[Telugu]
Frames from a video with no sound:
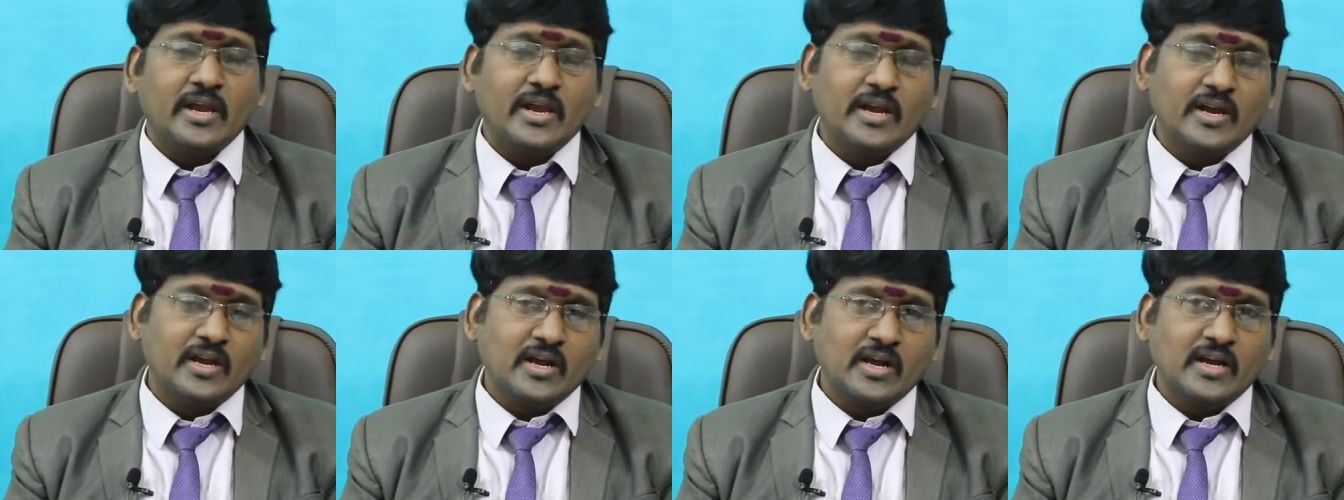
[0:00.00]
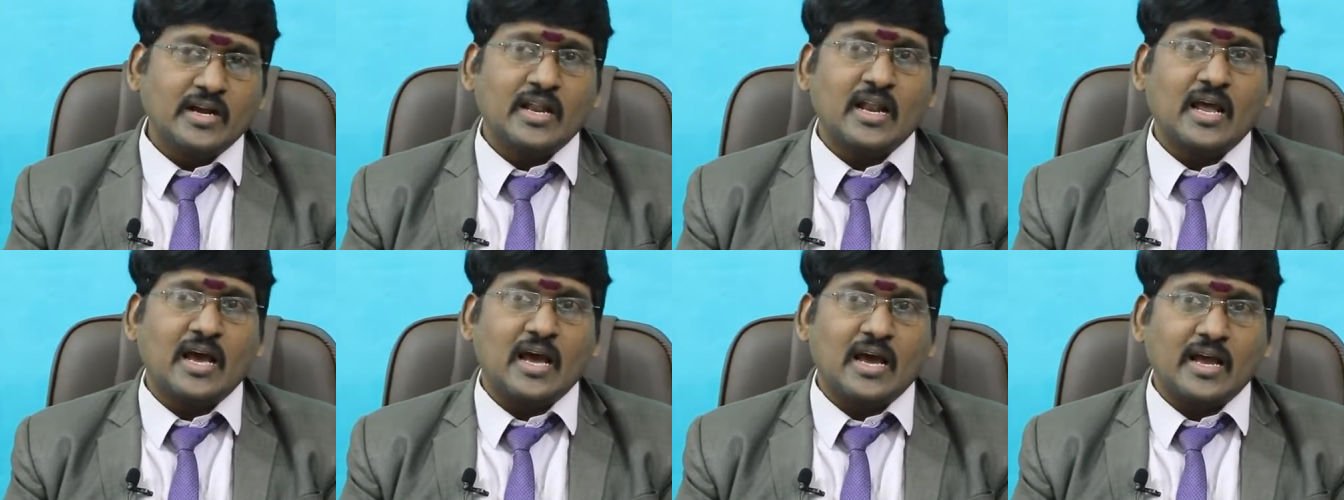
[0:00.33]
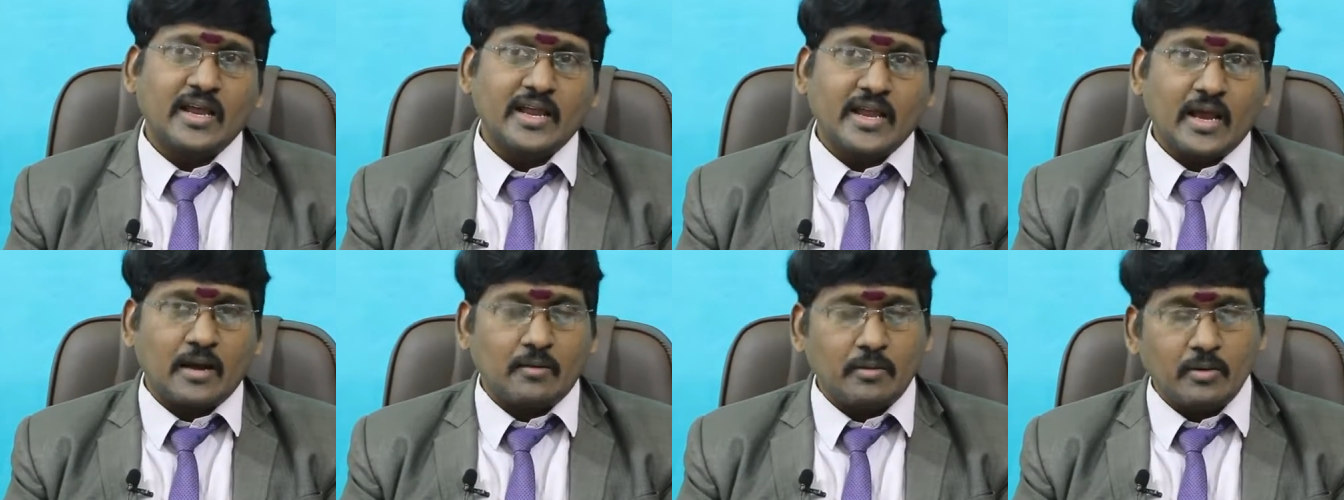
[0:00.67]
ఏడు గంటల
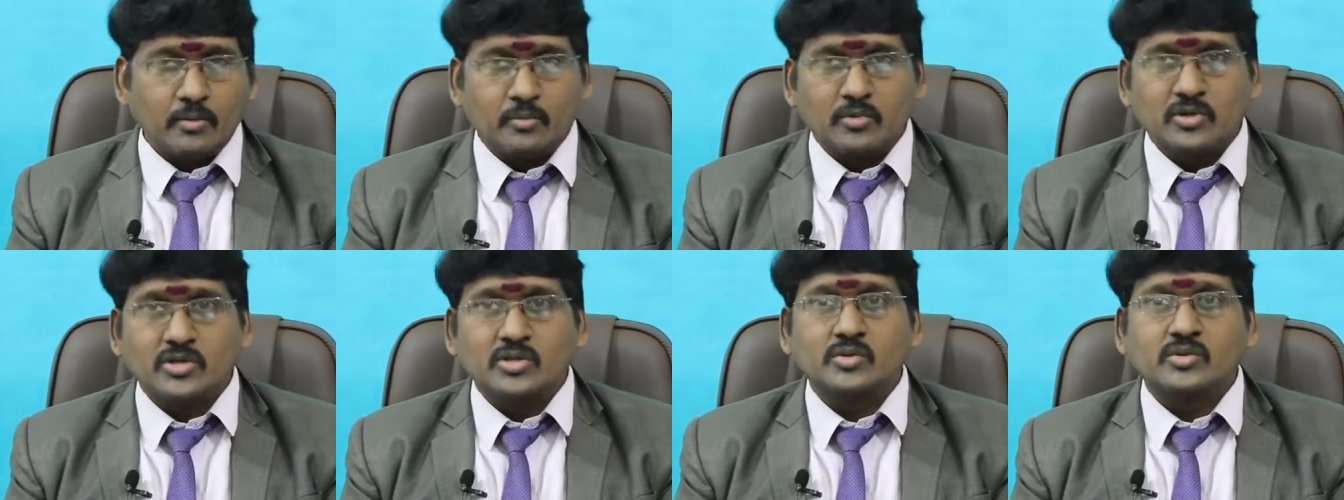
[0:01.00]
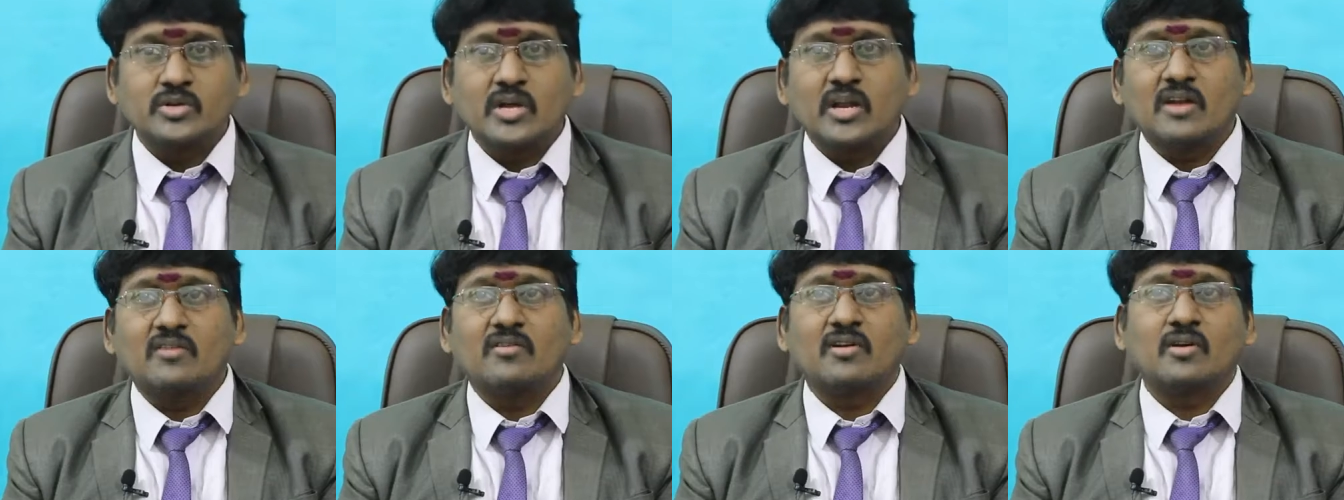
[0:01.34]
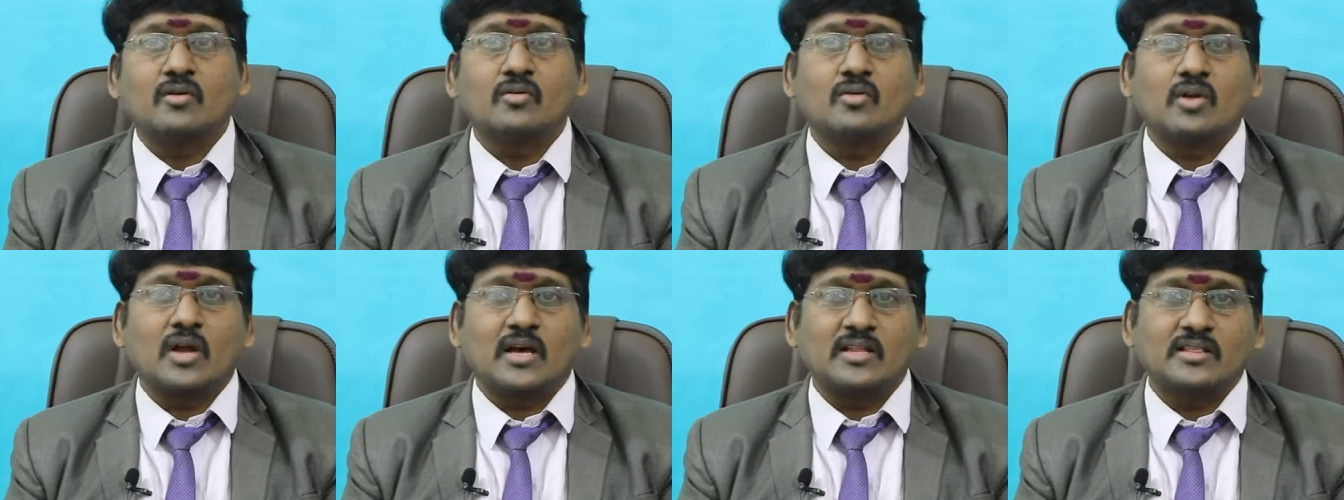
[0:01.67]
యాభై మూడు నిమిషాల
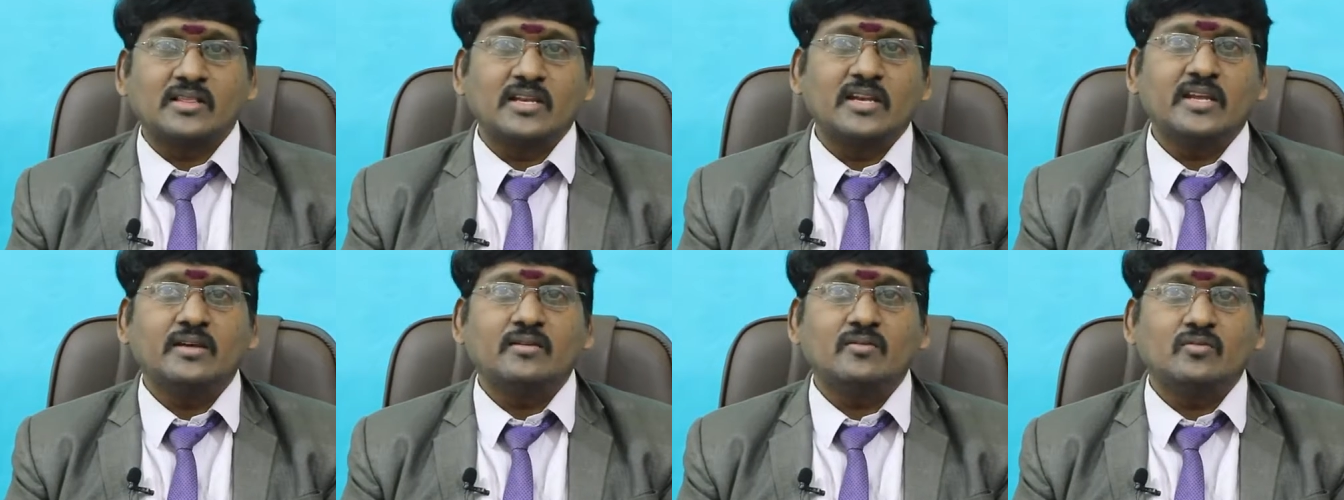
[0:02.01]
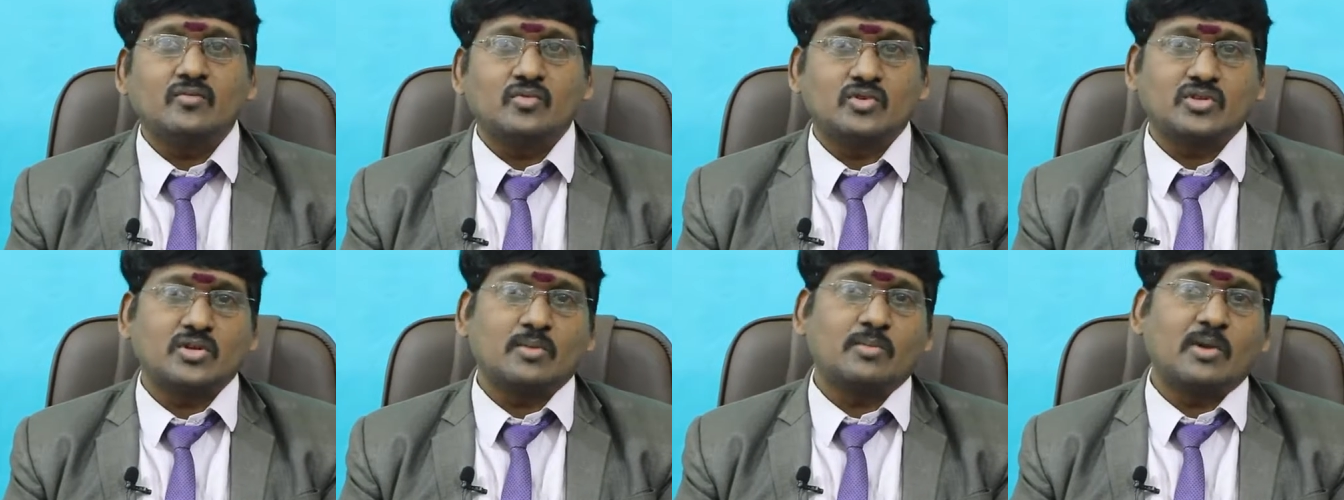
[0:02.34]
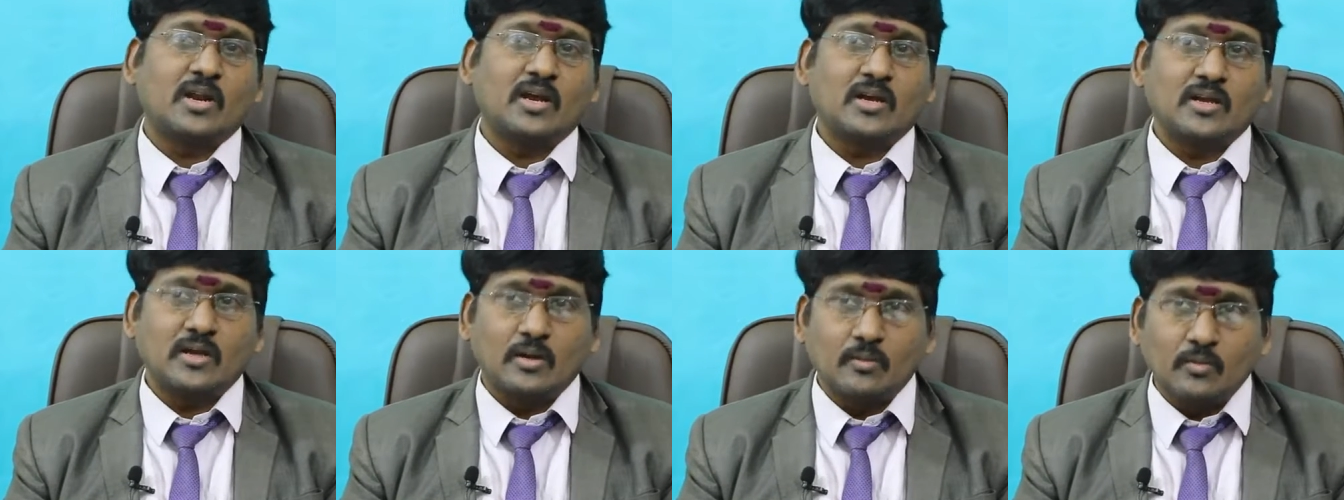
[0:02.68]
వరకు రాత్రి వృషభ
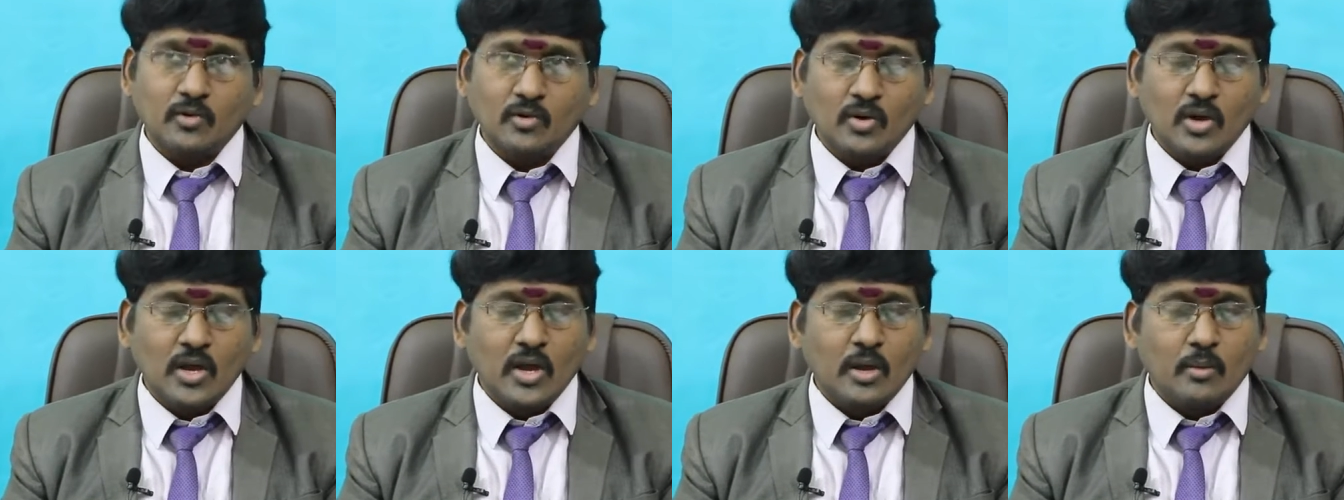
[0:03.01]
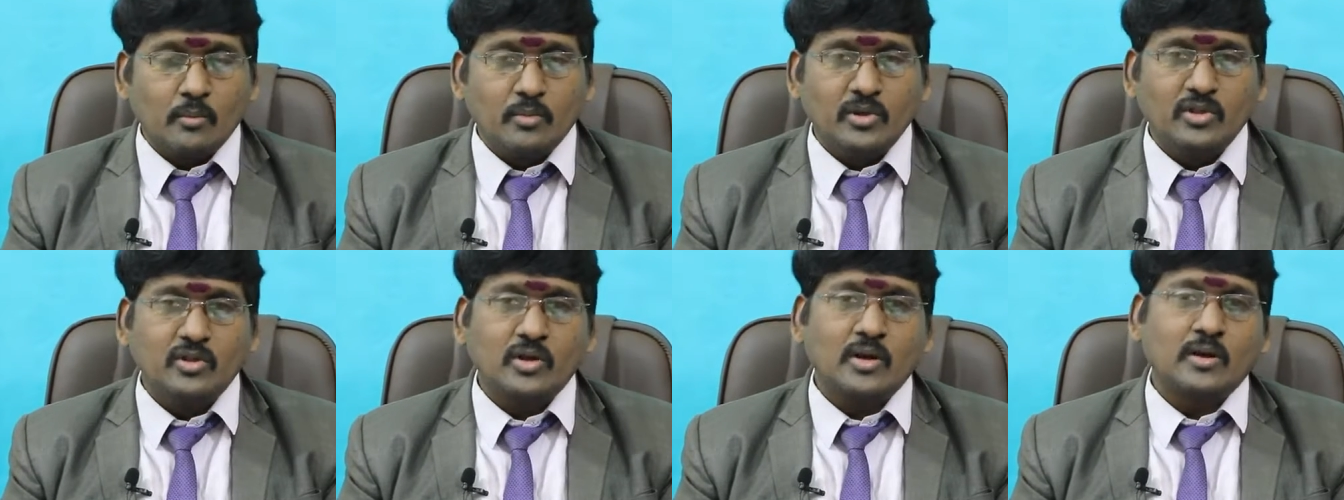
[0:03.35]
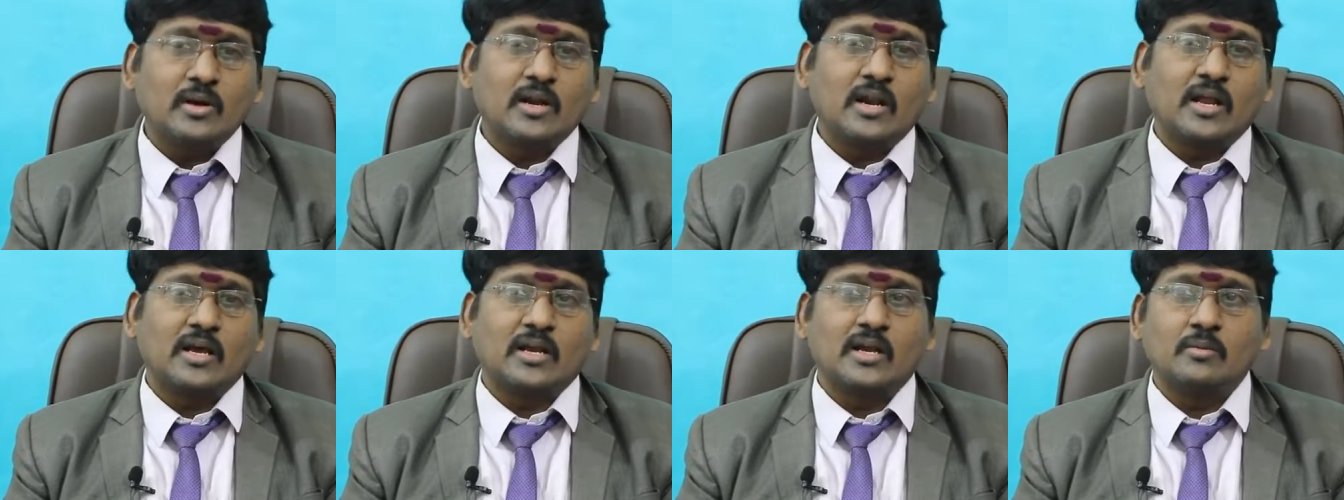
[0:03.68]
లగ్నము మిథున
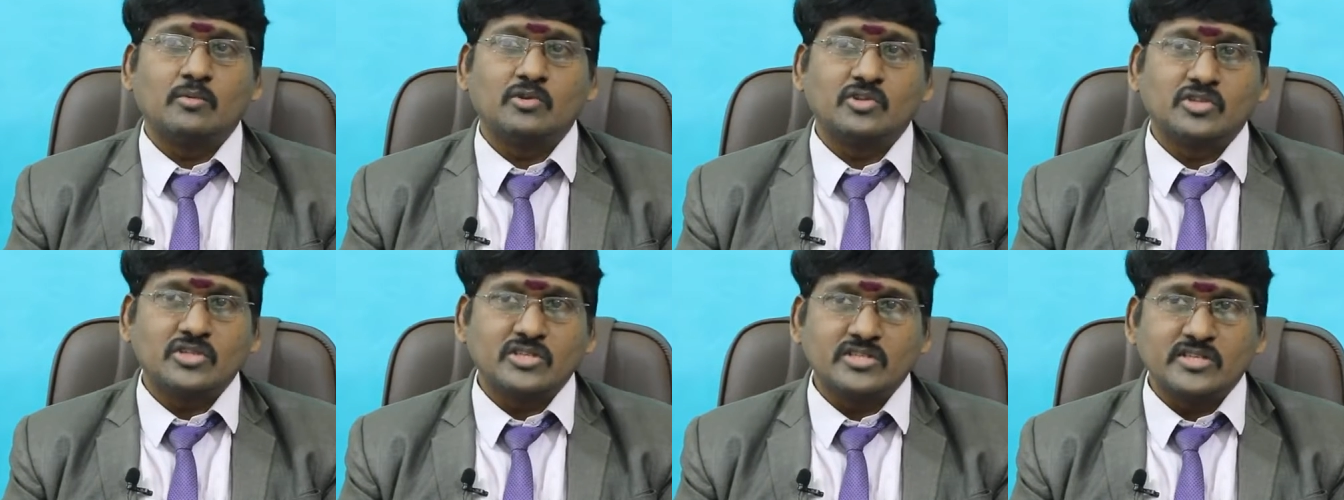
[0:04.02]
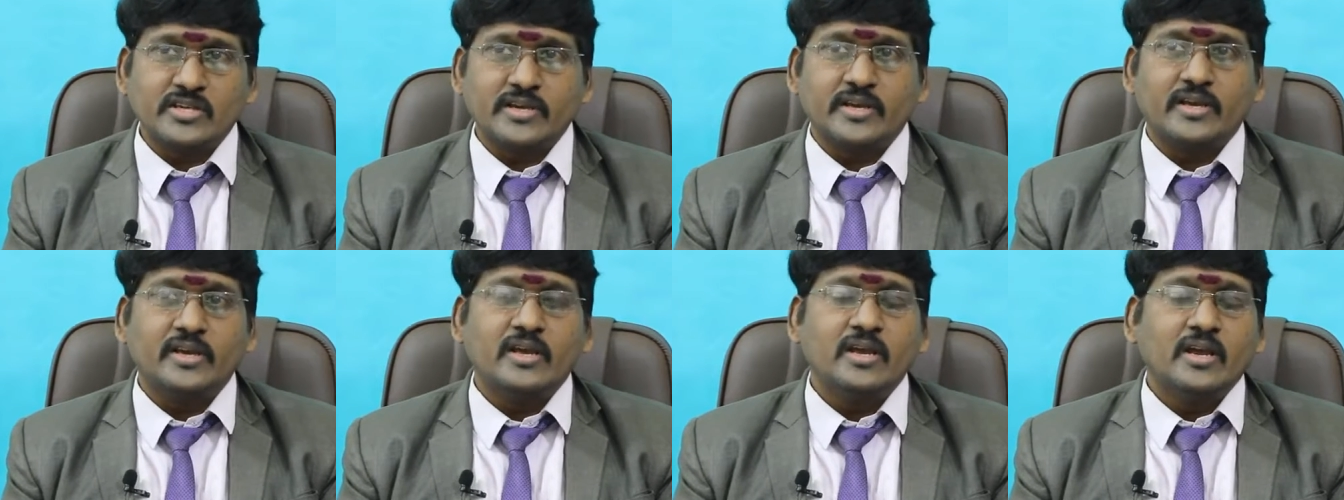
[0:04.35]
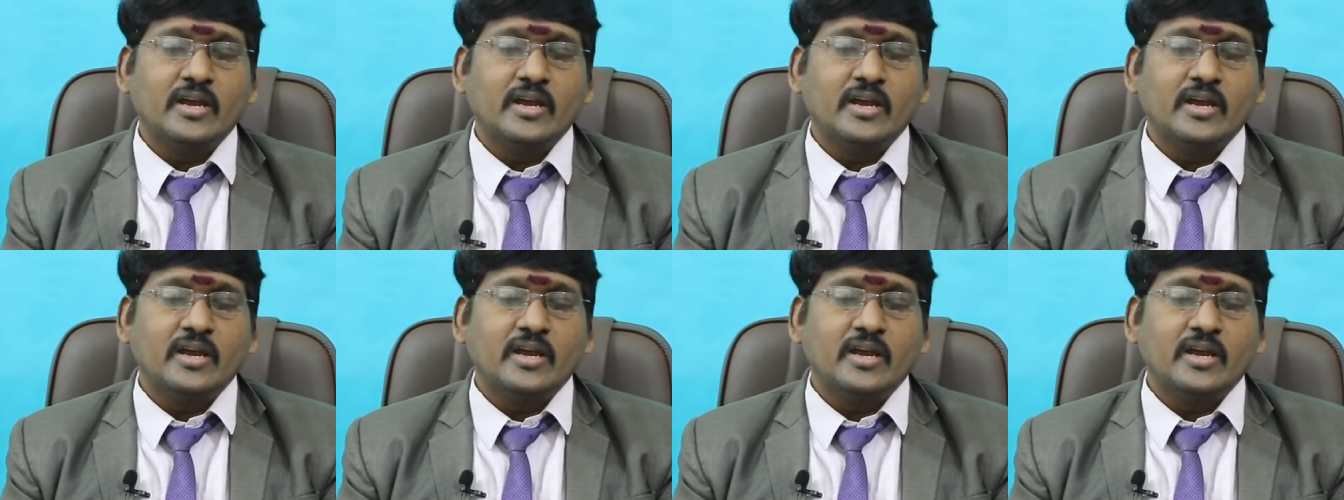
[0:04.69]
లగ్నం వచ్చేసి